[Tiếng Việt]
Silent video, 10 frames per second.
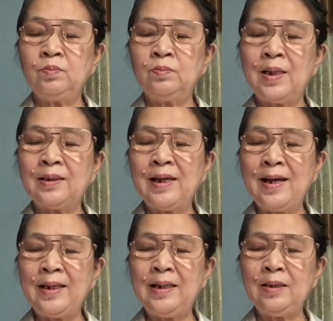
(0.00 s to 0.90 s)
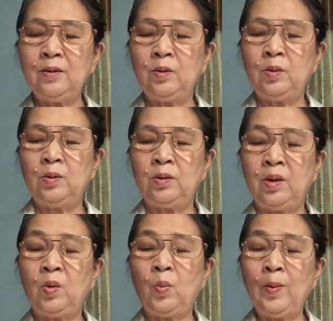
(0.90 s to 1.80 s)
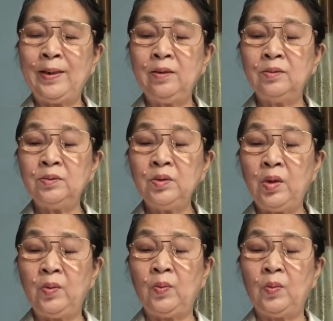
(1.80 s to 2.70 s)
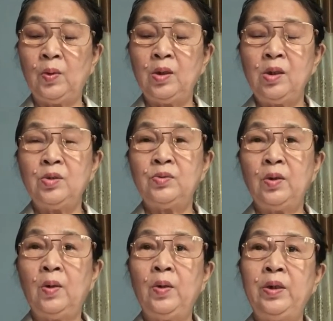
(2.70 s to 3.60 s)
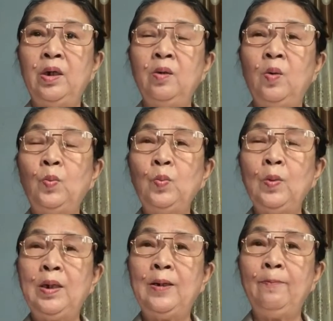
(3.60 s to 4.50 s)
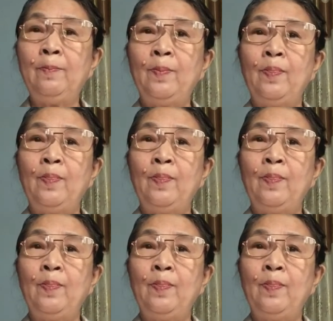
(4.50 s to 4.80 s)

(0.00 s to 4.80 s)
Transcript: mang thai á thì cũng ảnh hưởng nhiều rồi nó cũng uh,